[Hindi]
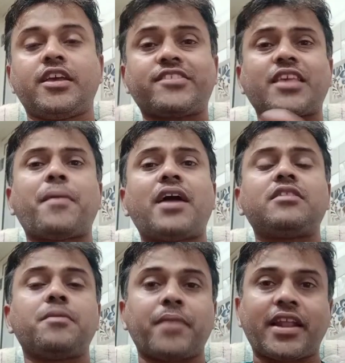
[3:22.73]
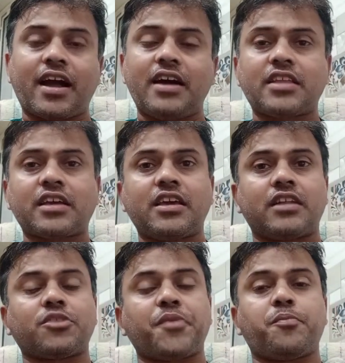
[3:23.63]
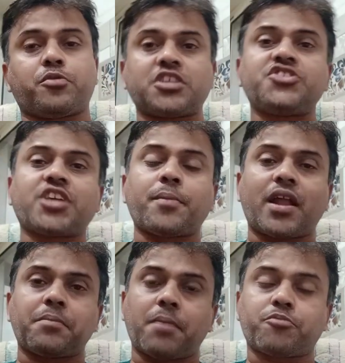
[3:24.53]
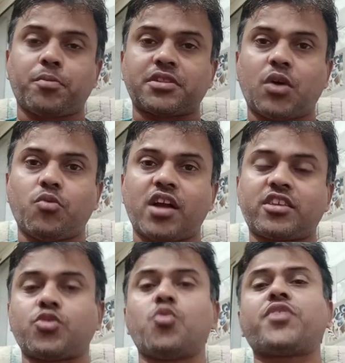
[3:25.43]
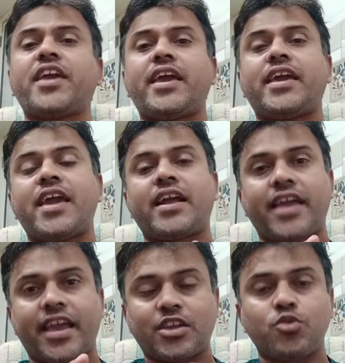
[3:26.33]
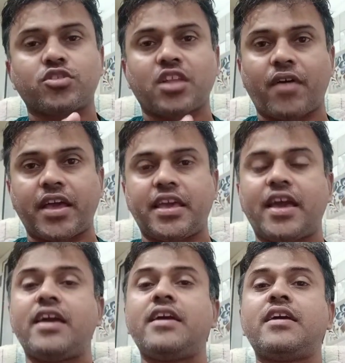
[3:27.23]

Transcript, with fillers: इसके बाद मैंने कहा था कि अंत में पोटेंसी के बारे में आपको बताऊंगा क्योंकि एक एक्यूट दवाई है